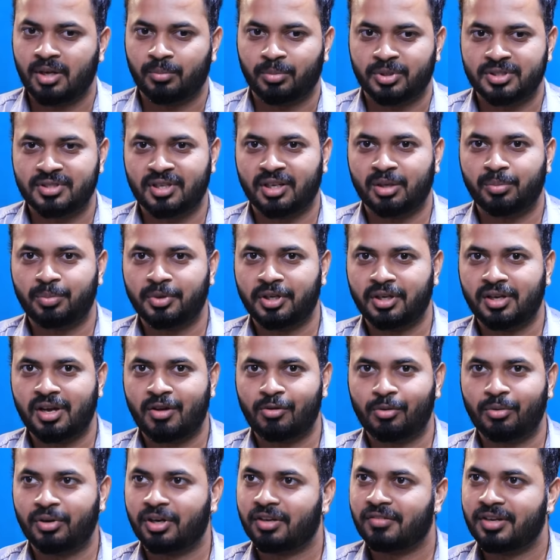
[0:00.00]
இப்போ சில பேர்
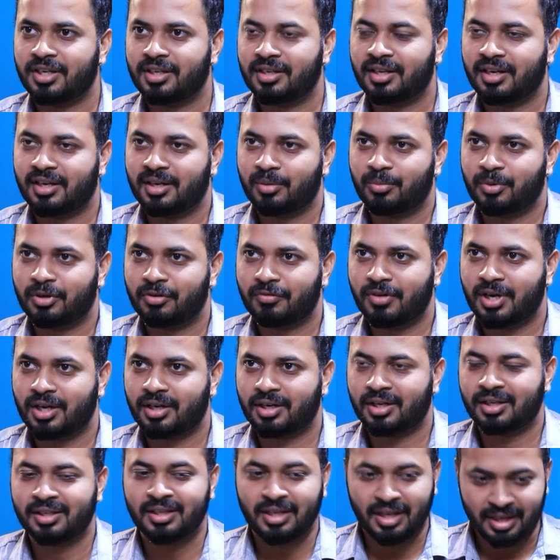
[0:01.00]
அவங்களோட வீட்டில் என்ன
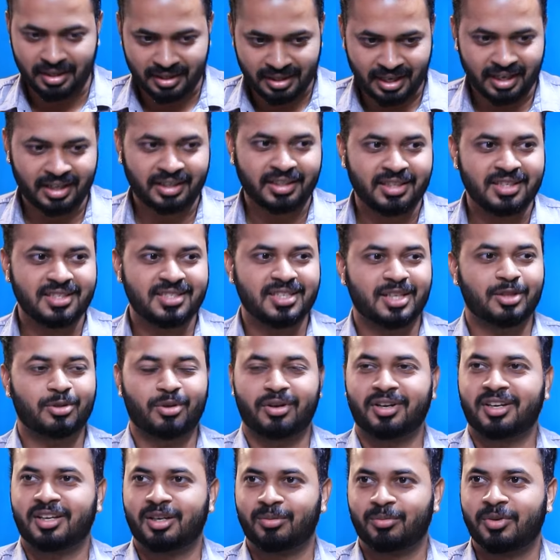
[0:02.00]
பண்ணுவாங்கன்னா எனக்கு ஈஸியாக
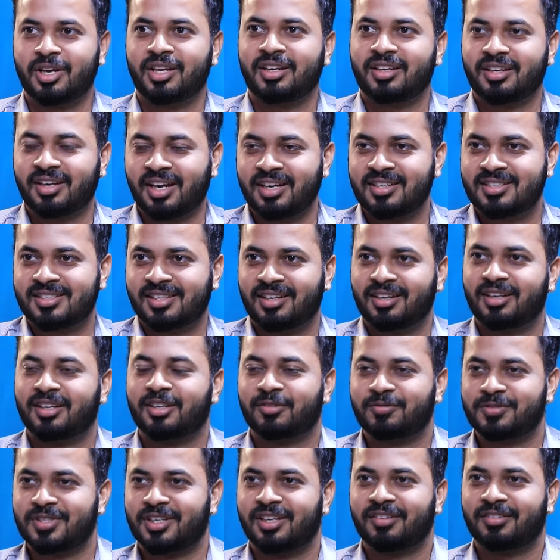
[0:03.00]
திறக்கிற மாதிரி ரைட் சைடில்
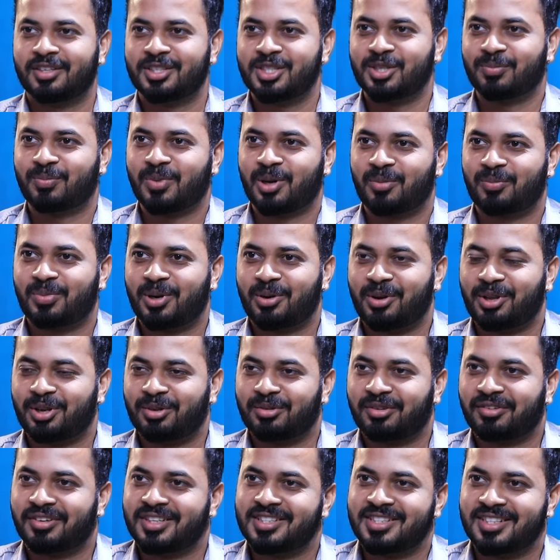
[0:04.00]
லெஃப்ட் சைடில் வச்சுப்பேன்ப்பா
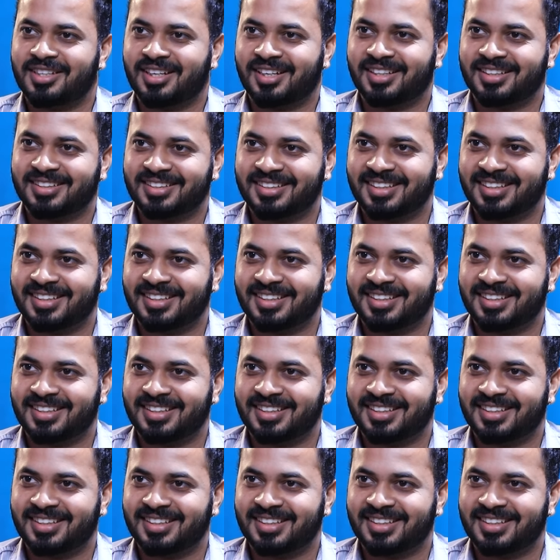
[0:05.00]
அப்படின்னு அவர் வச்சுக்கிறாங்க